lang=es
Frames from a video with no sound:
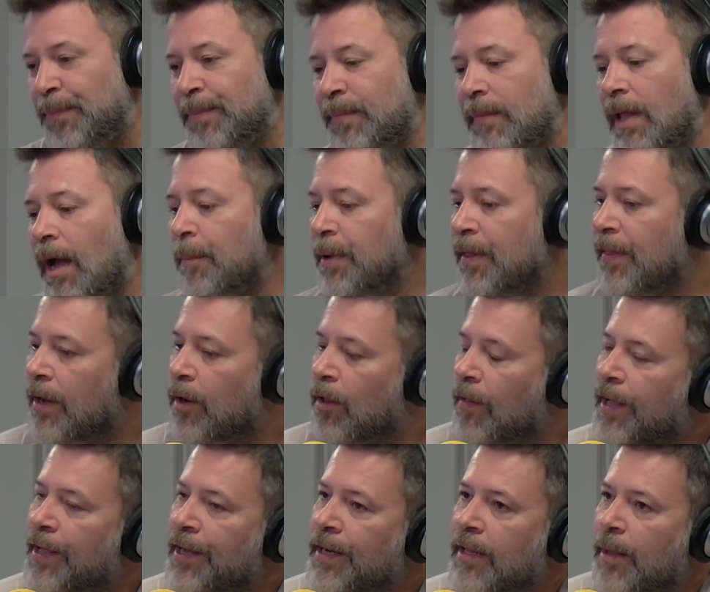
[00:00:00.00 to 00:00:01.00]
a mí de lo
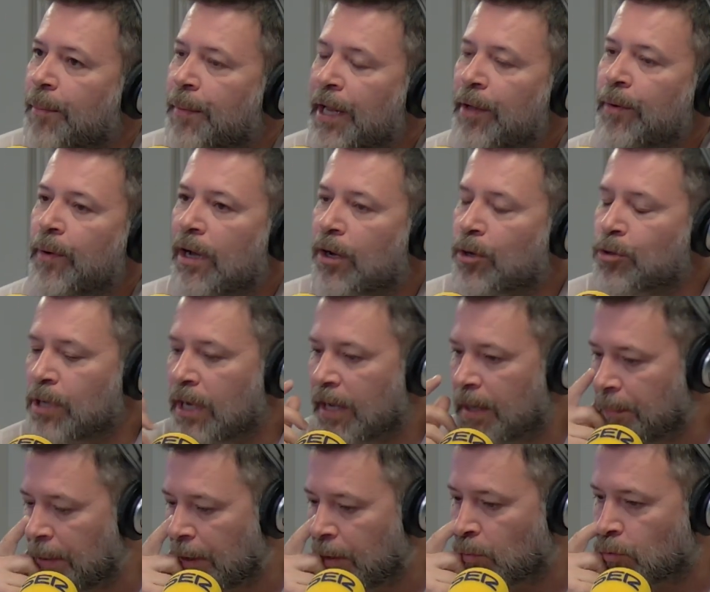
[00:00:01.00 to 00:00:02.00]
de ayer también hay una cosa
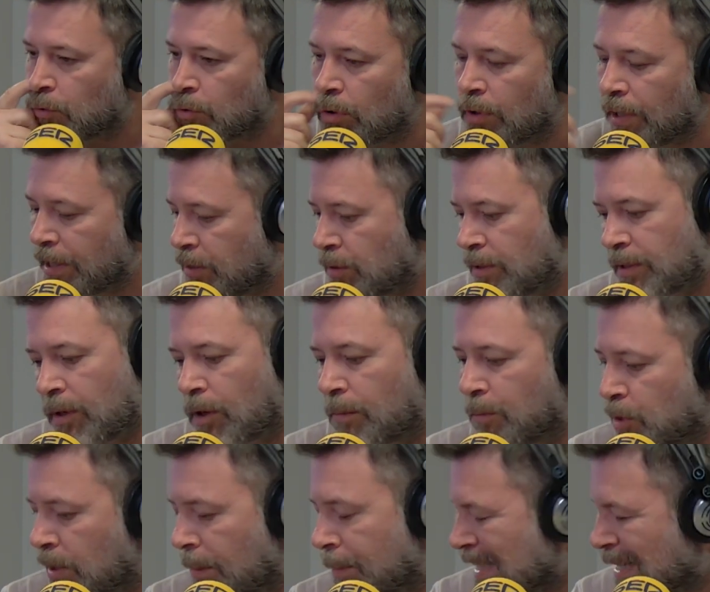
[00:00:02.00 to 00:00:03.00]
que me gustó, que es
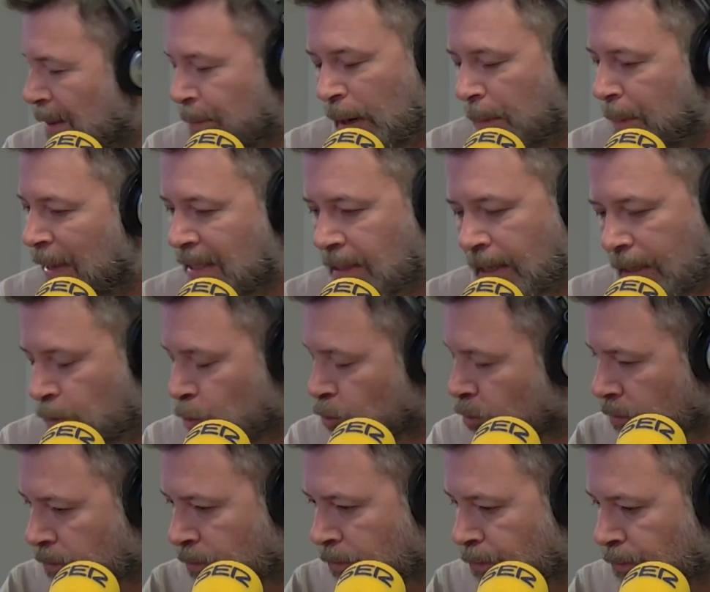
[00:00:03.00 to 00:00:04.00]
como siempre, pasa, es
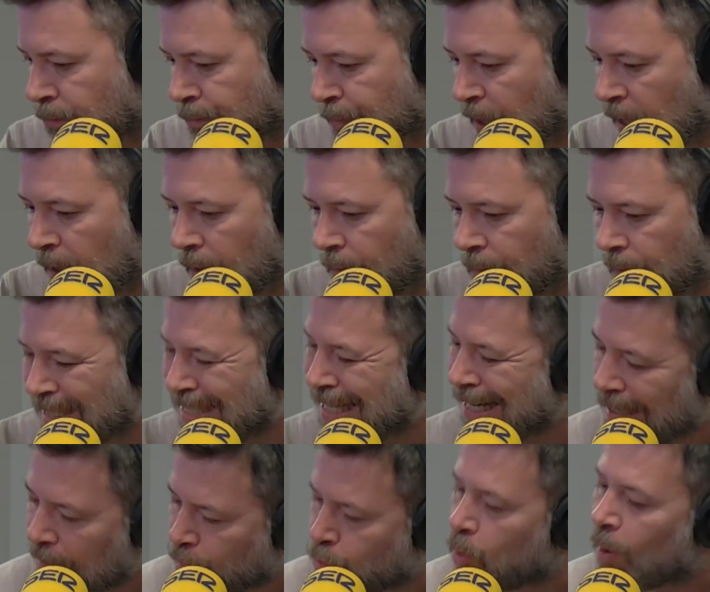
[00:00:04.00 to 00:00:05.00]
un, es,
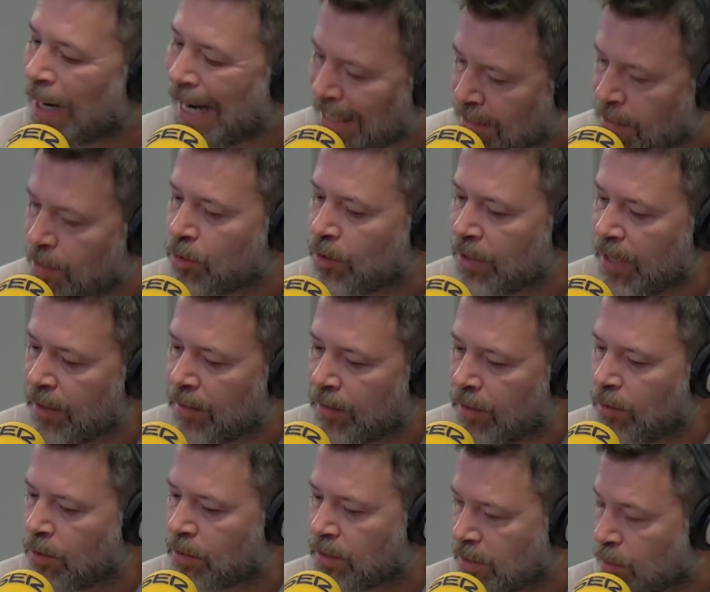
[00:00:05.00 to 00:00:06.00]
un clásico ya
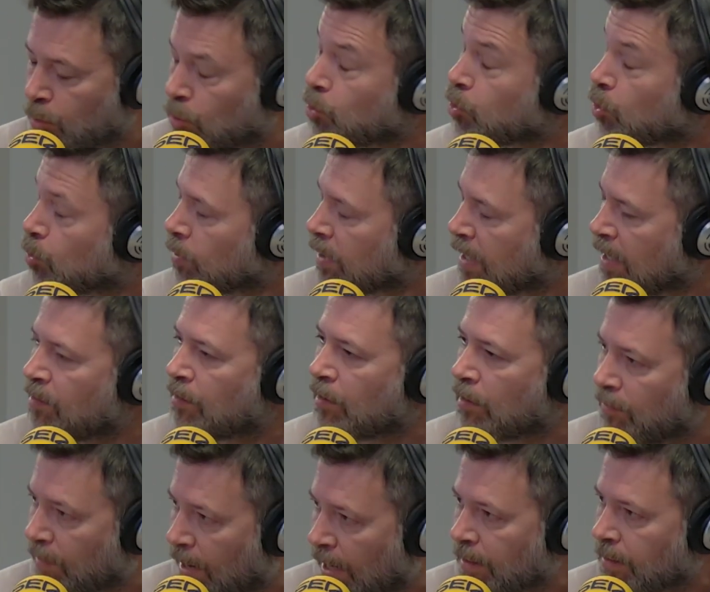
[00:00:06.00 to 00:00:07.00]
decirlo, es incluso un rancio
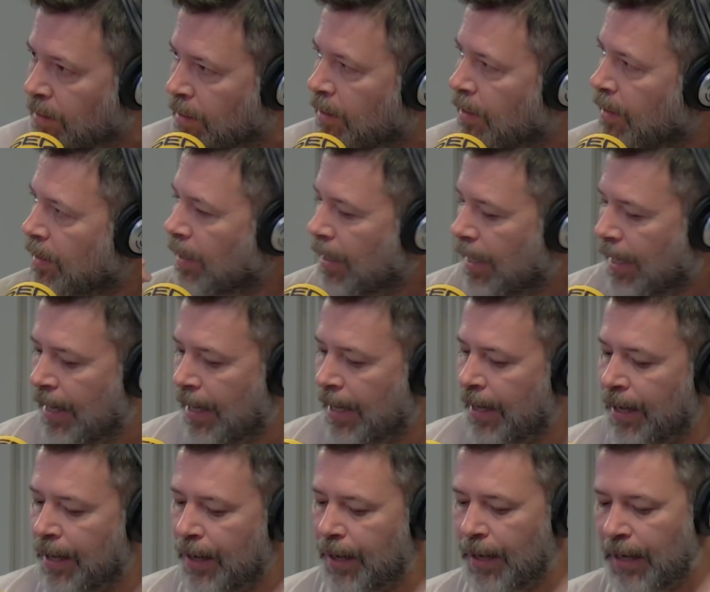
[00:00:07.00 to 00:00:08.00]
fac,
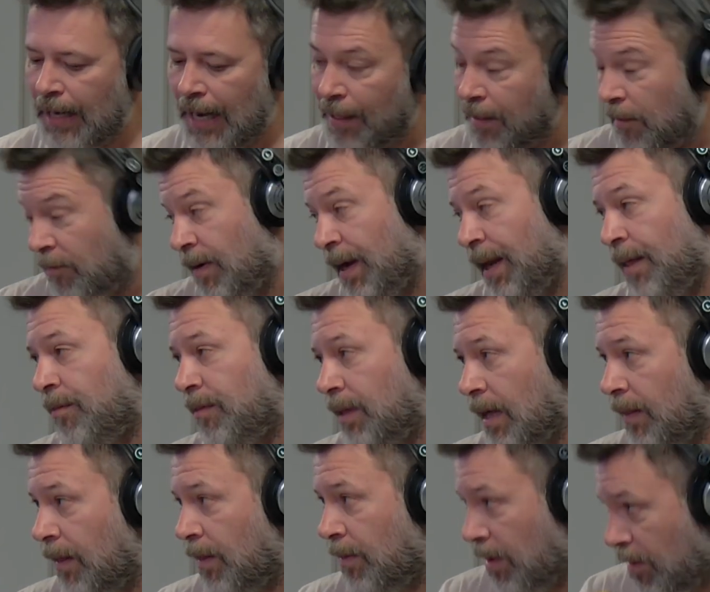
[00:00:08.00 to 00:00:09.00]
eh, la
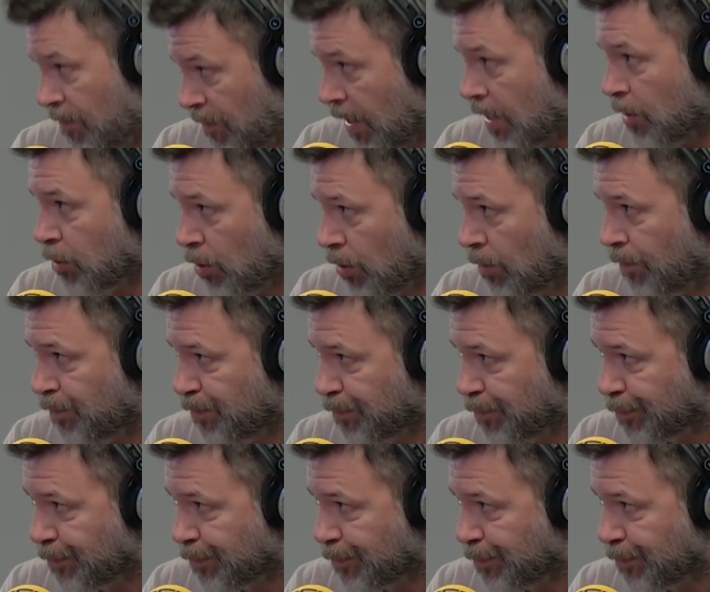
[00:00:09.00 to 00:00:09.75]
diferencia de cifras, ¿no?